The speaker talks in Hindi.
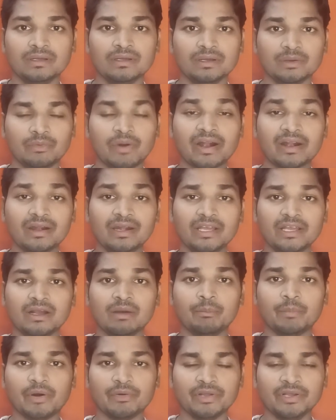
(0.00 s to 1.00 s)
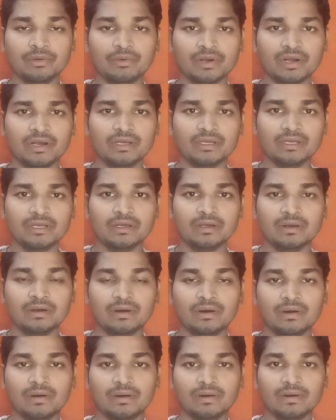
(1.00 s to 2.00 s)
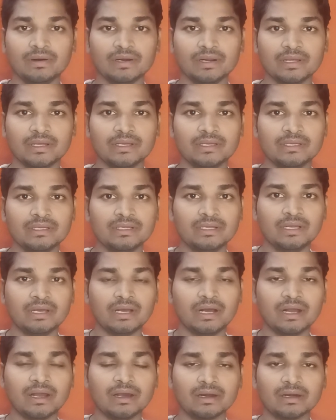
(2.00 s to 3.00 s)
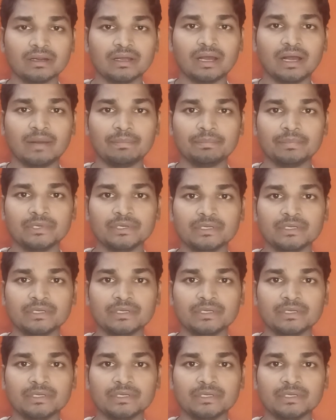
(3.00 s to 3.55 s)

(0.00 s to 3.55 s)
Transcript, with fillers: क्वार्टरली कंपाउंडिंग होगा और अगर आप